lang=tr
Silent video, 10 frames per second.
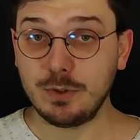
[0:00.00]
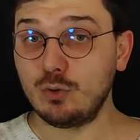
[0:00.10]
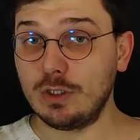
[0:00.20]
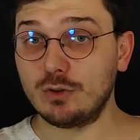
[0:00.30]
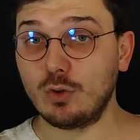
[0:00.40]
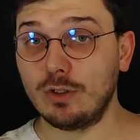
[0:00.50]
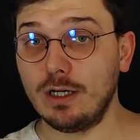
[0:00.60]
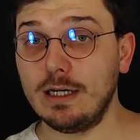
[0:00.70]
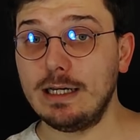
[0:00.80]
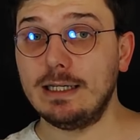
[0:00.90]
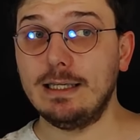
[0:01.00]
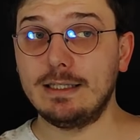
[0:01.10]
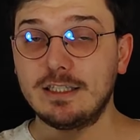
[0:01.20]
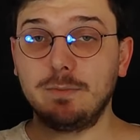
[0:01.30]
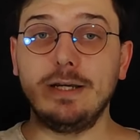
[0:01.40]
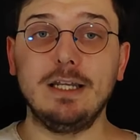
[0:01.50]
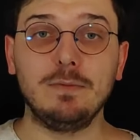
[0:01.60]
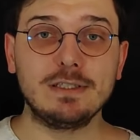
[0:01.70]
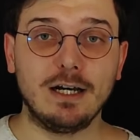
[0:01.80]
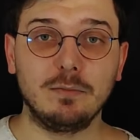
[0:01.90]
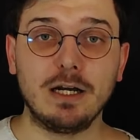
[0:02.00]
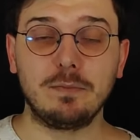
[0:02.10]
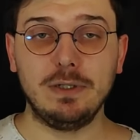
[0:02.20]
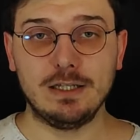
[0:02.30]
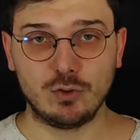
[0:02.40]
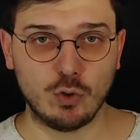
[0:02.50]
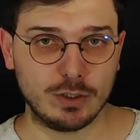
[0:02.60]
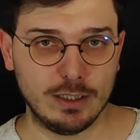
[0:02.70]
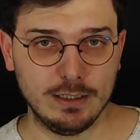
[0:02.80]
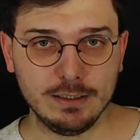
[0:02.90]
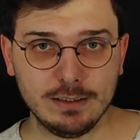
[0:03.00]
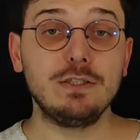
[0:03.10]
Bir süre sonra e, kitabı elimize almak bile zor gelir.